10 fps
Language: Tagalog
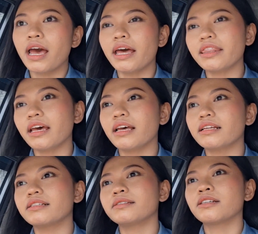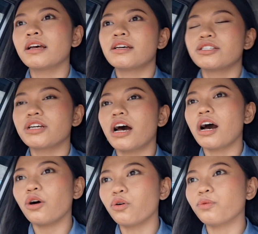And then,
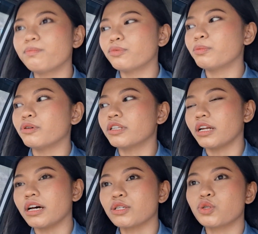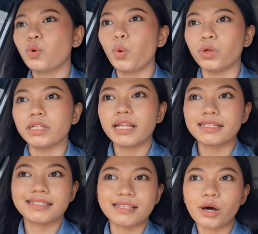saka ako pupunta ng school.
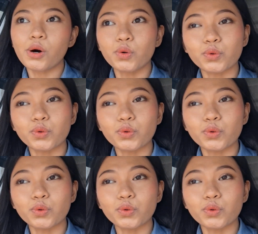Let's go!